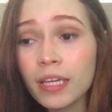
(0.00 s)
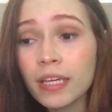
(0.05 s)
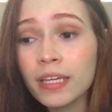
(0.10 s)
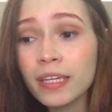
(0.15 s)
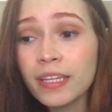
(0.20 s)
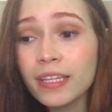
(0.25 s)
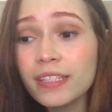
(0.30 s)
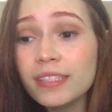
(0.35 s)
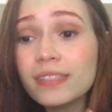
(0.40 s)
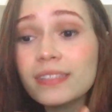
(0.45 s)

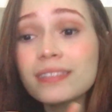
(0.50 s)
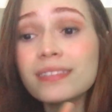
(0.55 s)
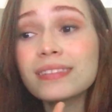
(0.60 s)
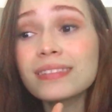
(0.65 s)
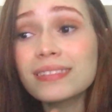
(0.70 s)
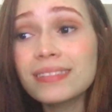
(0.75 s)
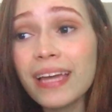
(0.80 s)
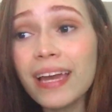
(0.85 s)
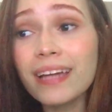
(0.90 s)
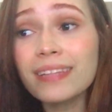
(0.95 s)
E em
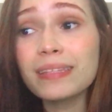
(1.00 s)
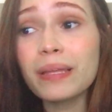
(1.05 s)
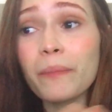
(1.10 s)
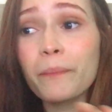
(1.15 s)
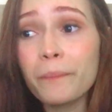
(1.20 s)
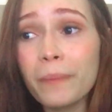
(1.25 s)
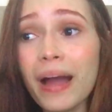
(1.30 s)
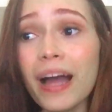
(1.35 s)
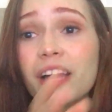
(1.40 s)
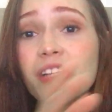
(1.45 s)
certa
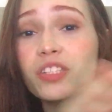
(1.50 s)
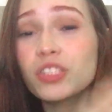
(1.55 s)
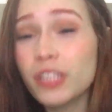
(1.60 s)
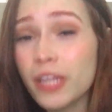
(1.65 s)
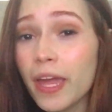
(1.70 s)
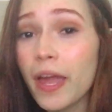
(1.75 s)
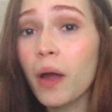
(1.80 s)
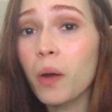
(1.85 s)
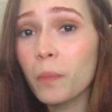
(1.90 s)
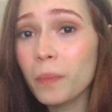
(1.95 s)
parte
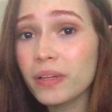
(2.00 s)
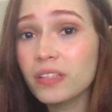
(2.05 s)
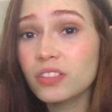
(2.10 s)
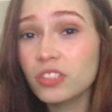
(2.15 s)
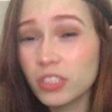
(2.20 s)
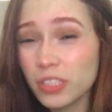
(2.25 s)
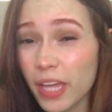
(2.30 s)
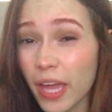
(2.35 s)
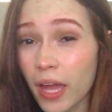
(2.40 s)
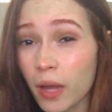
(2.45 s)

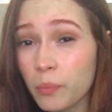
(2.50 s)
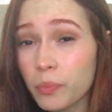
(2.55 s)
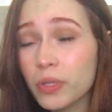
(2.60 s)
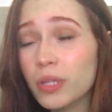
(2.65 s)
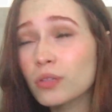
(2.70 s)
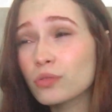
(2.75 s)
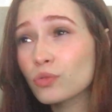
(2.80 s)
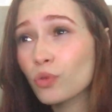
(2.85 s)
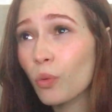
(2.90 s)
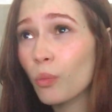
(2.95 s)
realmente é,
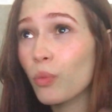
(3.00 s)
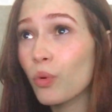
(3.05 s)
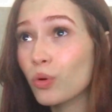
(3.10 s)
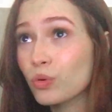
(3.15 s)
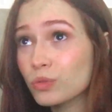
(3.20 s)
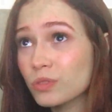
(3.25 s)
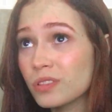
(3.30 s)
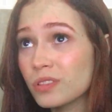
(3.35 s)
porque eu tô um pouco